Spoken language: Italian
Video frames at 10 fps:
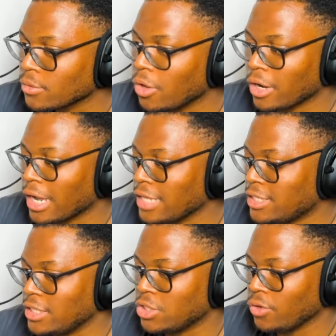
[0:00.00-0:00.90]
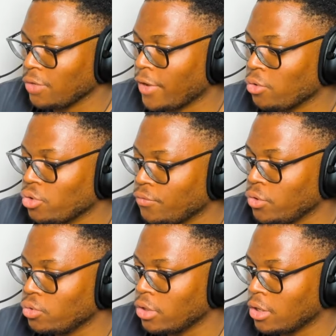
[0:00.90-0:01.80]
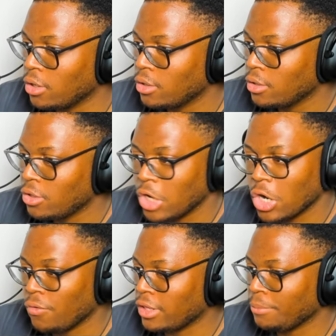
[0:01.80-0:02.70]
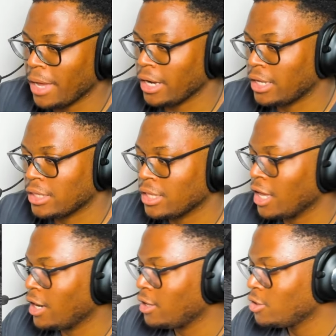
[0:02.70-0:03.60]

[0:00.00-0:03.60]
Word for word: No, ragazzi, se dovete fare 1v1... Non dovete mai rechittare.